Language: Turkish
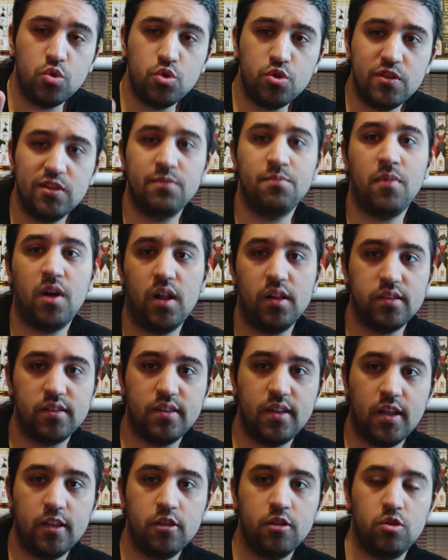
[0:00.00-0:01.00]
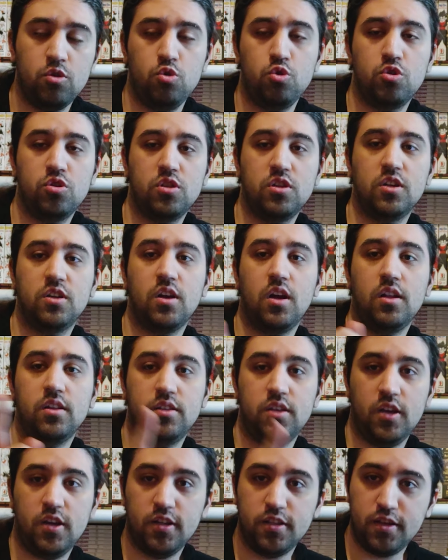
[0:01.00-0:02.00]
126'dan
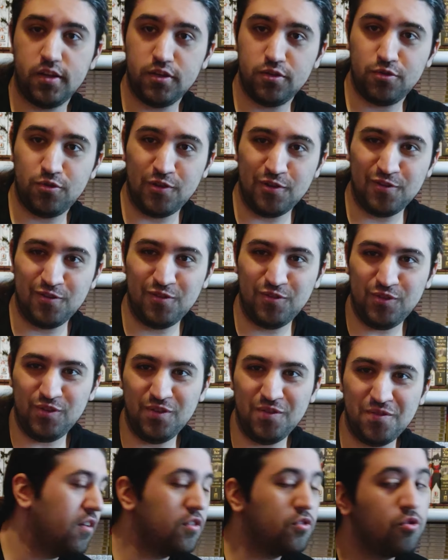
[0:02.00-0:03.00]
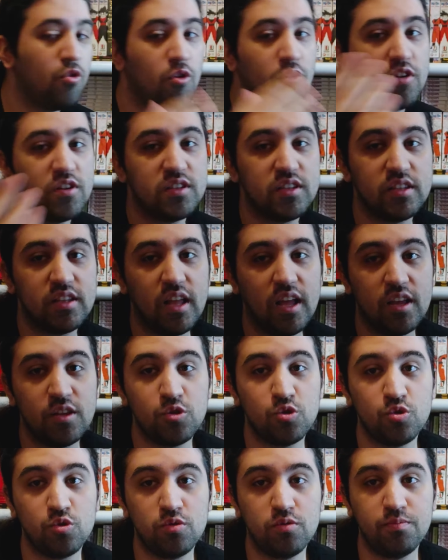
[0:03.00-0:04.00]
146'ya kadar izliyoruz. Ve sonrasında
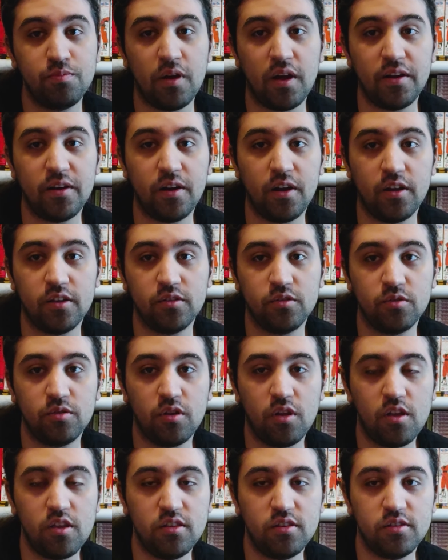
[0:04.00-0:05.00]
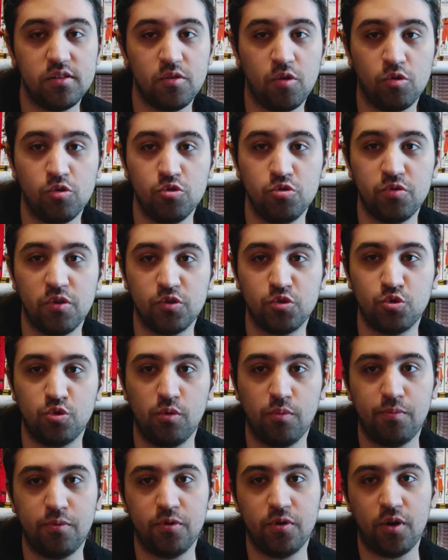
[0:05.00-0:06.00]
Super Android 13 ve
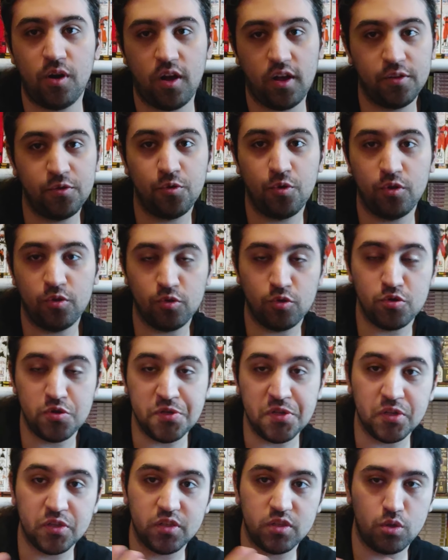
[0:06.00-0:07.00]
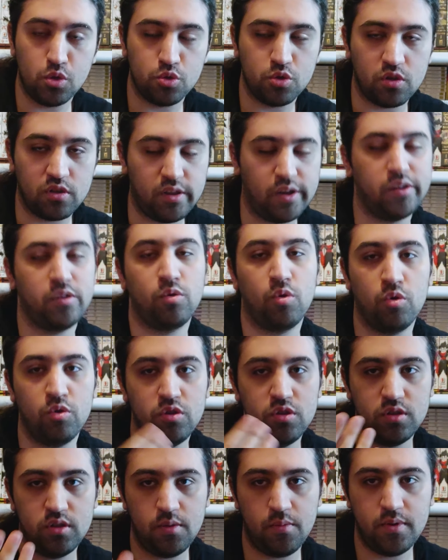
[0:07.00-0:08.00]
Super Android 13 nasıl diyorsanız artık onu
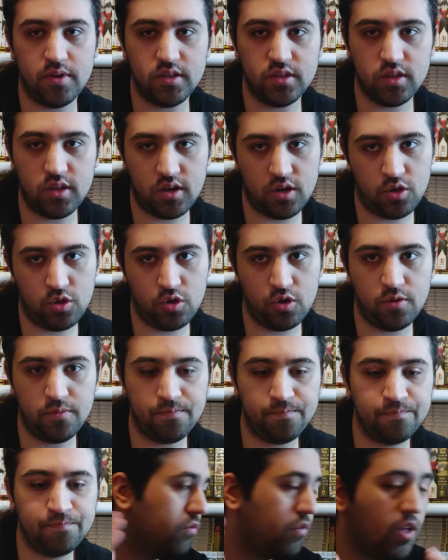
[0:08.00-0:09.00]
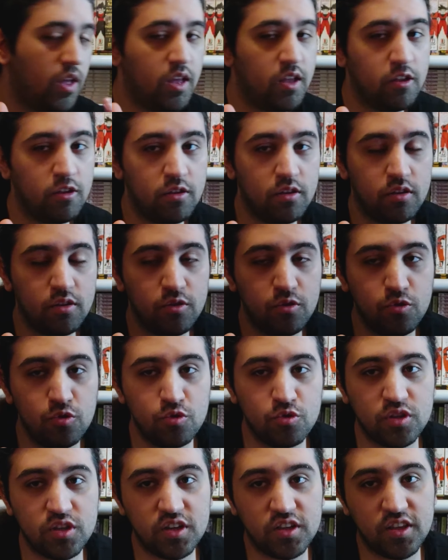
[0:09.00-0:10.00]
izlemeniz gerekiyor. Ve
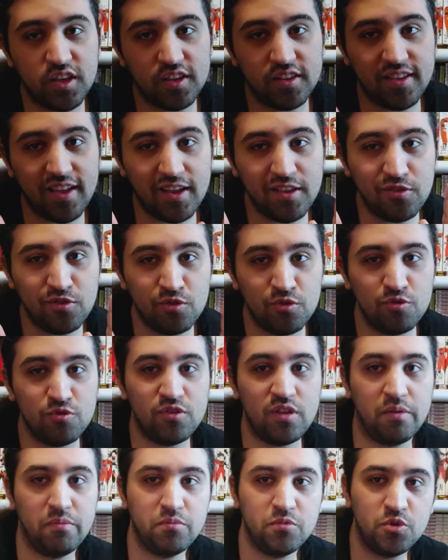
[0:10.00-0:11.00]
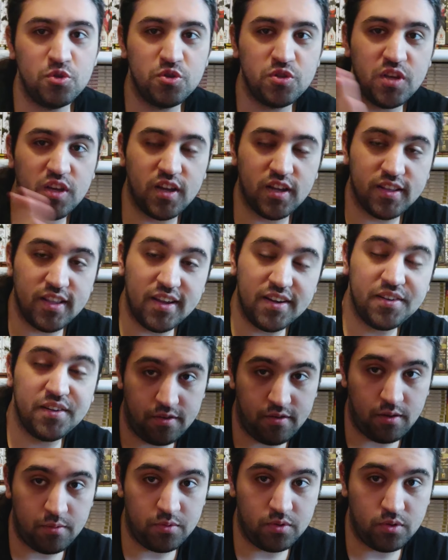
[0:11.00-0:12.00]
147'den 173'e kadar
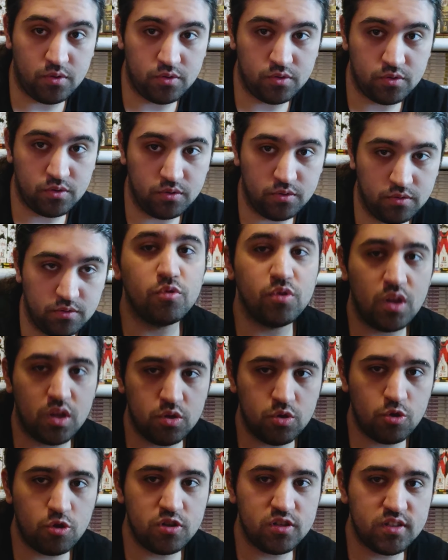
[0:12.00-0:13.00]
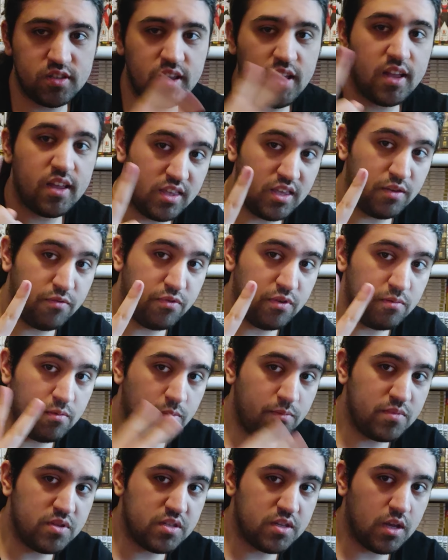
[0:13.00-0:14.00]
devam ediyoruz. Bundan sonrasında iki
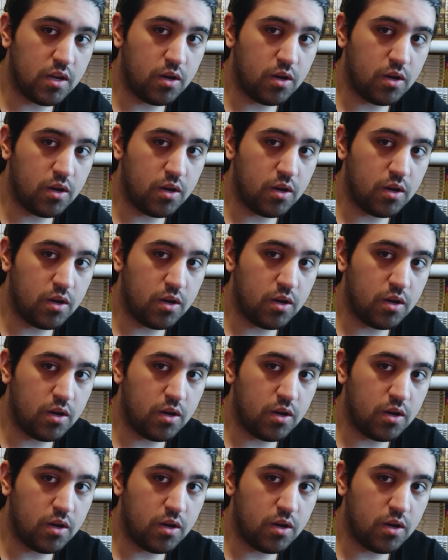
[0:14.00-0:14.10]
filmimiz